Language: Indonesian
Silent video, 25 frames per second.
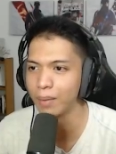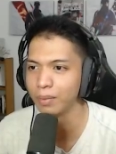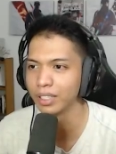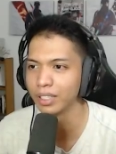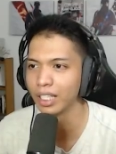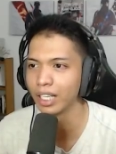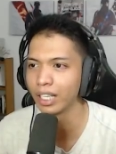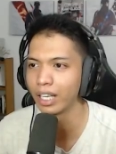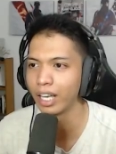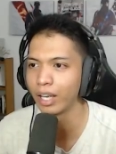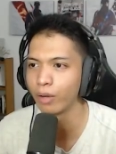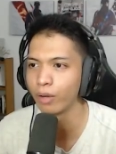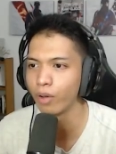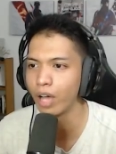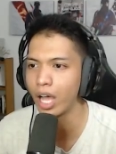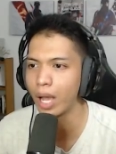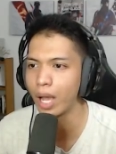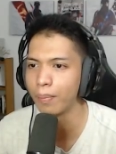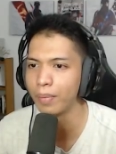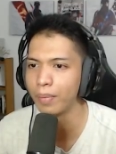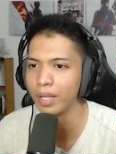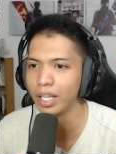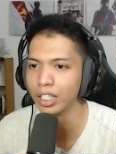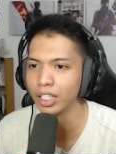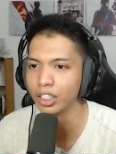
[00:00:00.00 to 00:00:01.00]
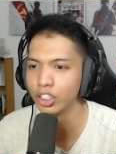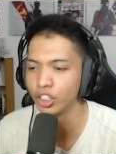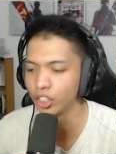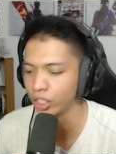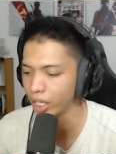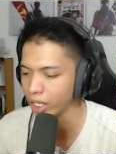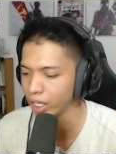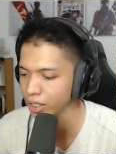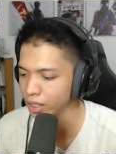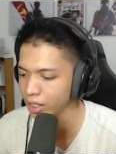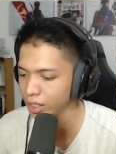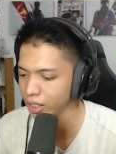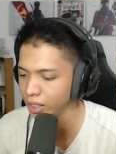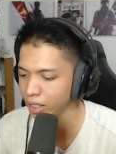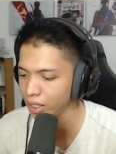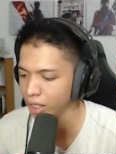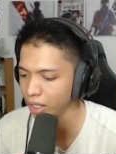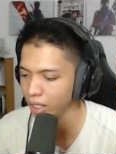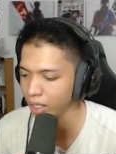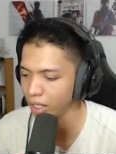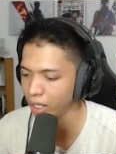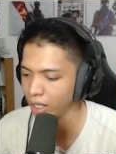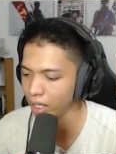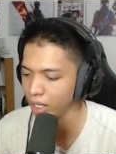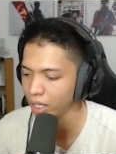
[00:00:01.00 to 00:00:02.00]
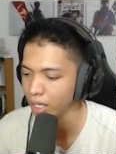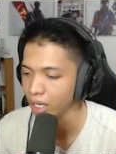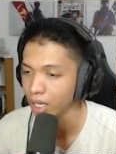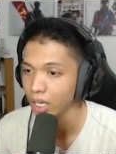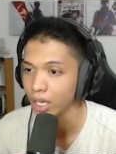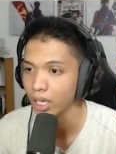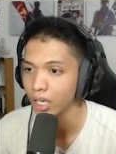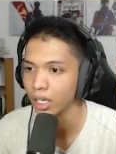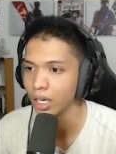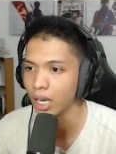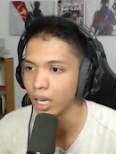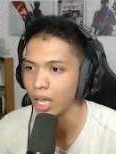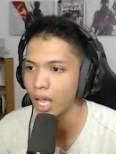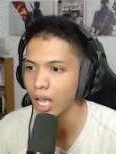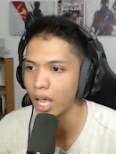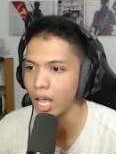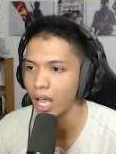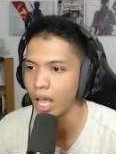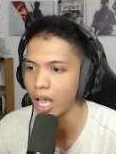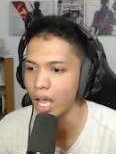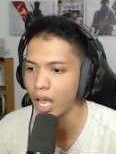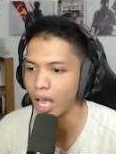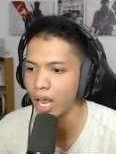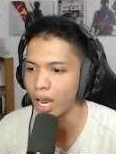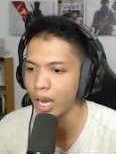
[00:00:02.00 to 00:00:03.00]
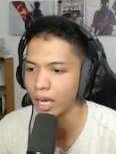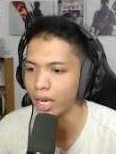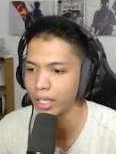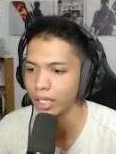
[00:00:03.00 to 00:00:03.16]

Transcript: Misalnya kayak gue ngambil chest di sini dan